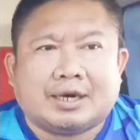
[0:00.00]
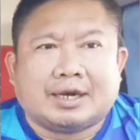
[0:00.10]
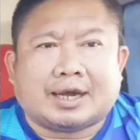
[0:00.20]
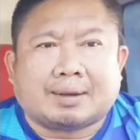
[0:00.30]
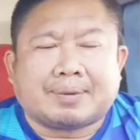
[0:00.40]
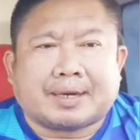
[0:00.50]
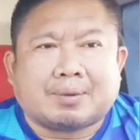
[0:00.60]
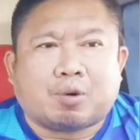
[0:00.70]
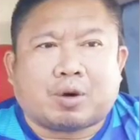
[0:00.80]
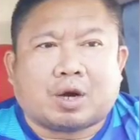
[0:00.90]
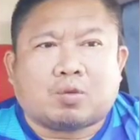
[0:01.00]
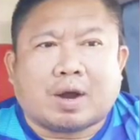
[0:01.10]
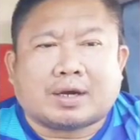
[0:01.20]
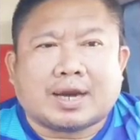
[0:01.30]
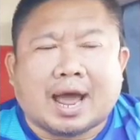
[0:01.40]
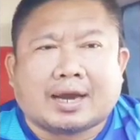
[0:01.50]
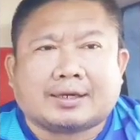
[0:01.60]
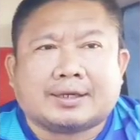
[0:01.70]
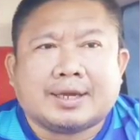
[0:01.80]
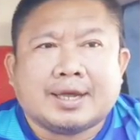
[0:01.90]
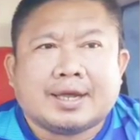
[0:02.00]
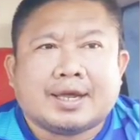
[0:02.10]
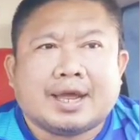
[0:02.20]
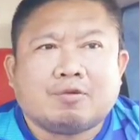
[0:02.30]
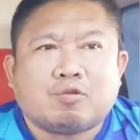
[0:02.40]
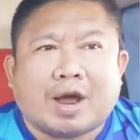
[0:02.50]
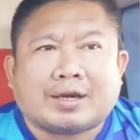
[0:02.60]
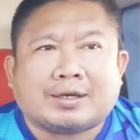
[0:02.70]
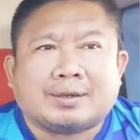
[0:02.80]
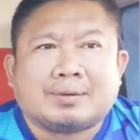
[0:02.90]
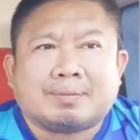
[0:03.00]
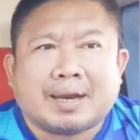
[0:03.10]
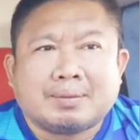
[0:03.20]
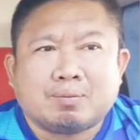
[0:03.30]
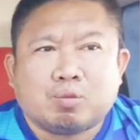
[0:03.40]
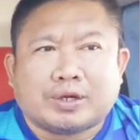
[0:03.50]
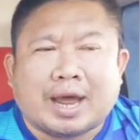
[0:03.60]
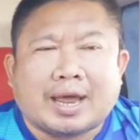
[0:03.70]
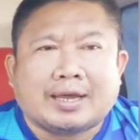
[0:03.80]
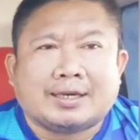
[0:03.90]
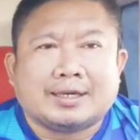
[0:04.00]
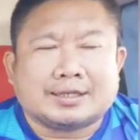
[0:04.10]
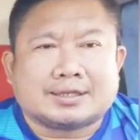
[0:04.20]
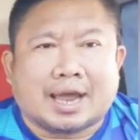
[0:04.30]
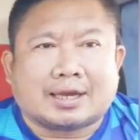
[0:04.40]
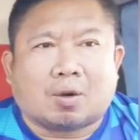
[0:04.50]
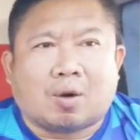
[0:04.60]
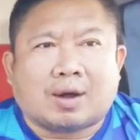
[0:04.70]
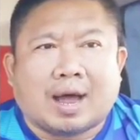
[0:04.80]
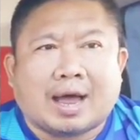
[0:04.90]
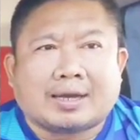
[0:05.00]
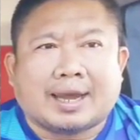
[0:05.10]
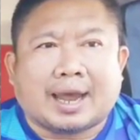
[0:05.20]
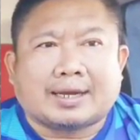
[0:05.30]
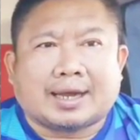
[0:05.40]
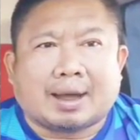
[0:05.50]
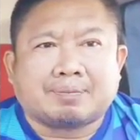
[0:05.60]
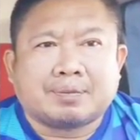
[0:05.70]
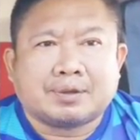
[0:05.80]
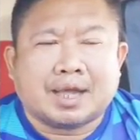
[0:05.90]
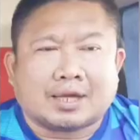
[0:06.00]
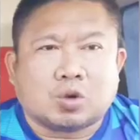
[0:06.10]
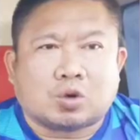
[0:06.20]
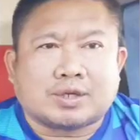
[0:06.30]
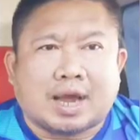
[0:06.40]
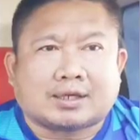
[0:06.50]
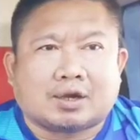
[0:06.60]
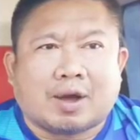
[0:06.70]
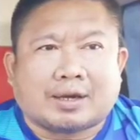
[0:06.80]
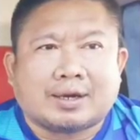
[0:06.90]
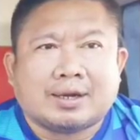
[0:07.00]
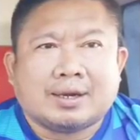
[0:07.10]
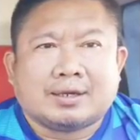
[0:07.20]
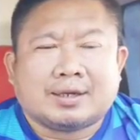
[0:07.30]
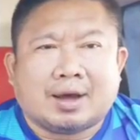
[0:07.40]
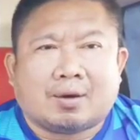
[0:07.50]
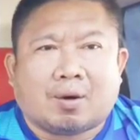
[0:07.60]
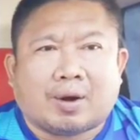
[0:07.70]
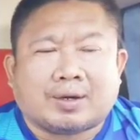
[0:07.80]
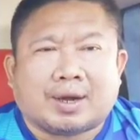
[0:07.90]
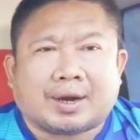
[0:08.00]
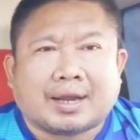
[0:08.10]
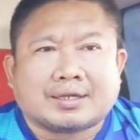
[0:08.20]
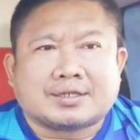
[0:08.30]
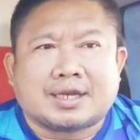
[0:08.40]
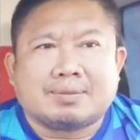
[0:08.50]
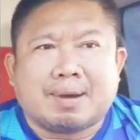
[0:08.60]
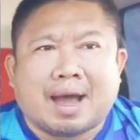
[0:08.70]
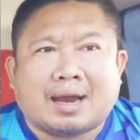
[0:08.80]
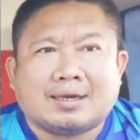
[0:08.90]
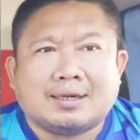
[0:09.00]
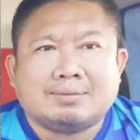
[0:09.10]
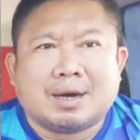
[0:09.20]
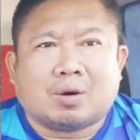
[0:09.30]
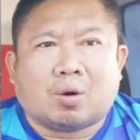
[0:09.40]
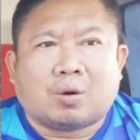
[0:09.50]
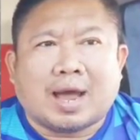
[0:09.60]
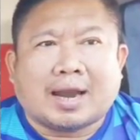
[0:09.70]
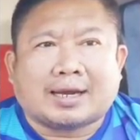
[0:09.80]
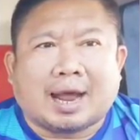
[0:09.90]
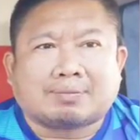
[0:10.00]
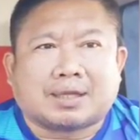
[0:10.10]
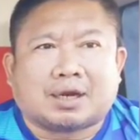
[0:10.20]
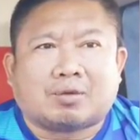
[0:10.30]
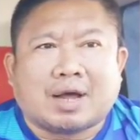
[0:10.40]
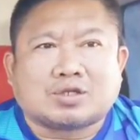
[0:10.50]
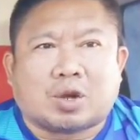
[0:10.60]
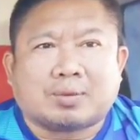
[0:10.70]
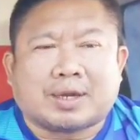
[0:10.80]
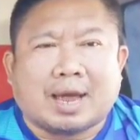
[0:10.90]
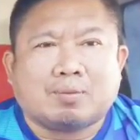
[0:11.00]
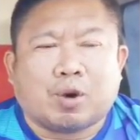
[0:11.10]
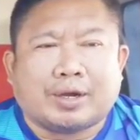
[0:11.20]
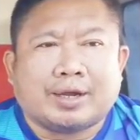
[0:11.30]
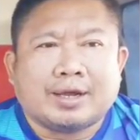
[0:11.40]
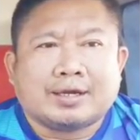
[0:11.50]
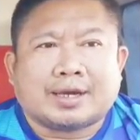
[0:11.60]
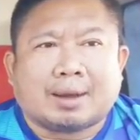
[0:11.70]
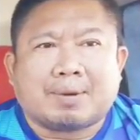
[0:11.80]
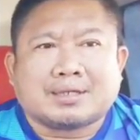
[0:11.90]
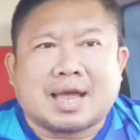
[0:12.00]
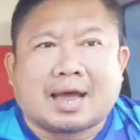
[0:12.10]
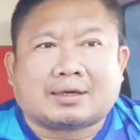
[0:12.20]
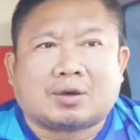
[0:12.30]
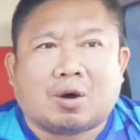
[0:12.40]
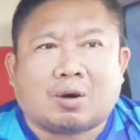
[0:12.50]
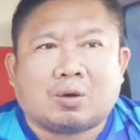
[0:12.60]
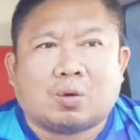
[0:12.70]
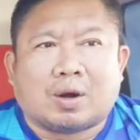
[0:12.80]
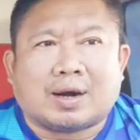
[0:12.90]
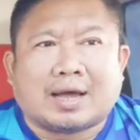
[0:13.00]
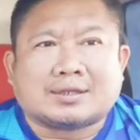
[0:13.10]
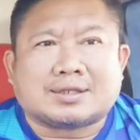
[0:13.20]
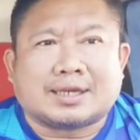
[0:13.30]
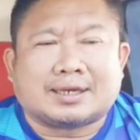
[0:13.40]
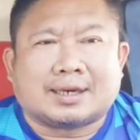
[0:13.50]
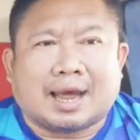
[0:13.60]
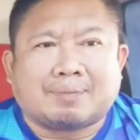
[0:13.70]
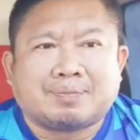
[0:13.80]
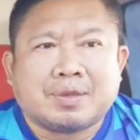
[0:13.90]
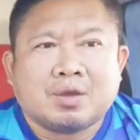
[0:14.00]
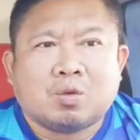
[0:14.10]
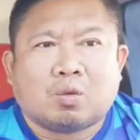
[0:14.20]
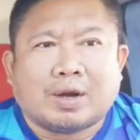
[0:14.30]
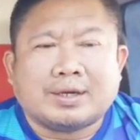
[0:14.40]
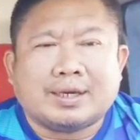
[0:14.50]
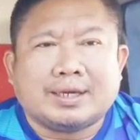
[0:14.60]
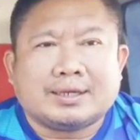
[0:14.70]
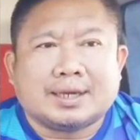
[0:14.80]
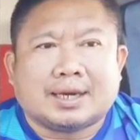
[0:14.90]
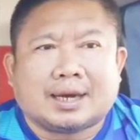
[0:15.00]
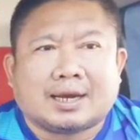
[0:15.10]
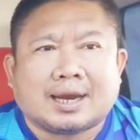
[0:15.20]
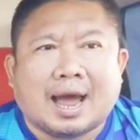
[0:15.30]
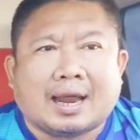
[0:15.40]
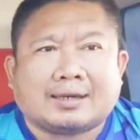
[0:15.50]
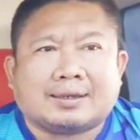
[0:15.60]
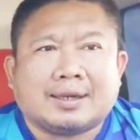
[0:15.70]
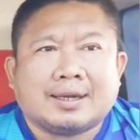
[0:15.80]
นนี้เลยนะครับ เป็นการพบกันระหว่างทางด้าน F1 เพชรมวยไทย หรือแสงทองขาแก๊สนะครับนักชกจากจังหวัดนครราชสีมาหรือเมืองโคราชนะครับ แต่ถ้าว่าซ้อมในค่ายมวยธรรมศาสตร์คลองหลวงหลังสิตนะครับ วันนี้เจอทางด้าน